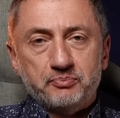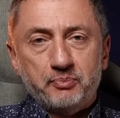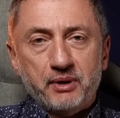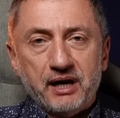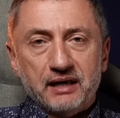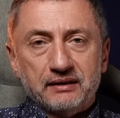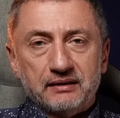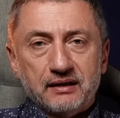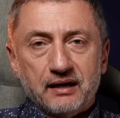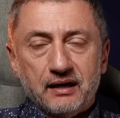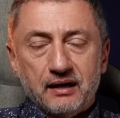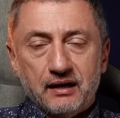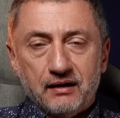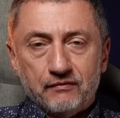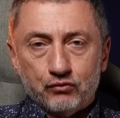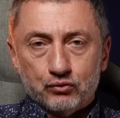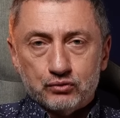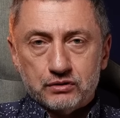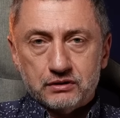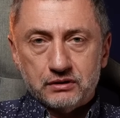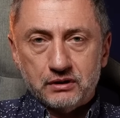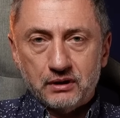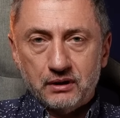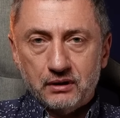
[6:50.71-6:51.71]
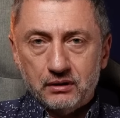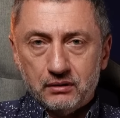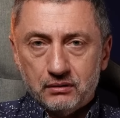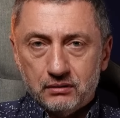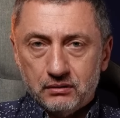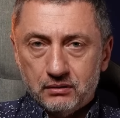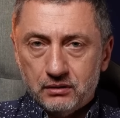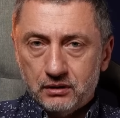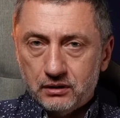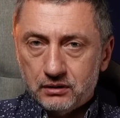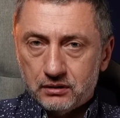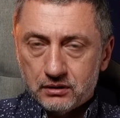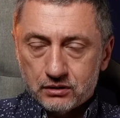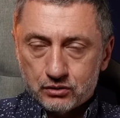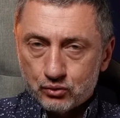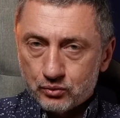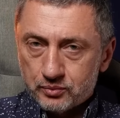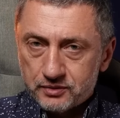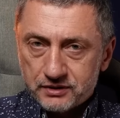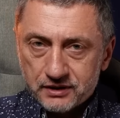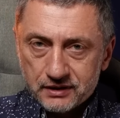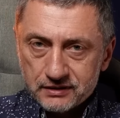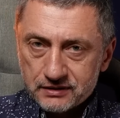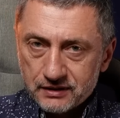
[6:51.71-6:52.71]
5 августа, это,
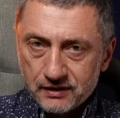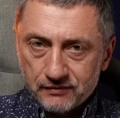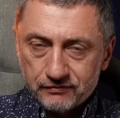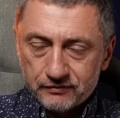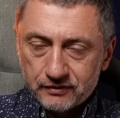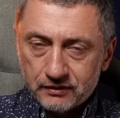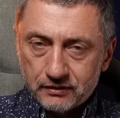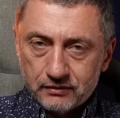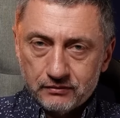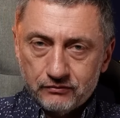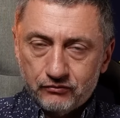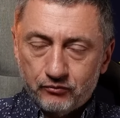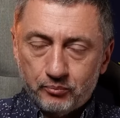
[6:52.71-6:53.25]
собственно, завтра.